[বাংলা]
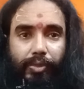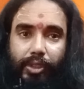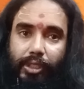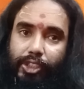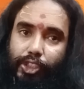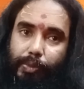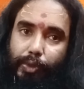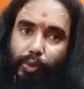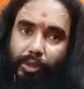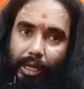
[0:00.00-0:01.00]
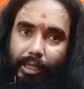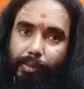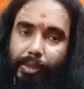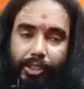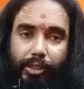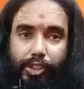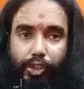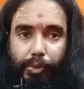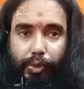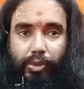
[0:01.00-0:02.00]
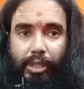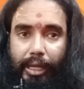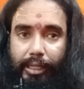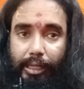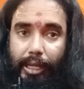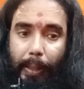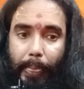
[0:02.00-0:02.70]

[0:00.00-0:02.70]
দিন জীবিত থাকে বেশি দিন জীবিত থাকে না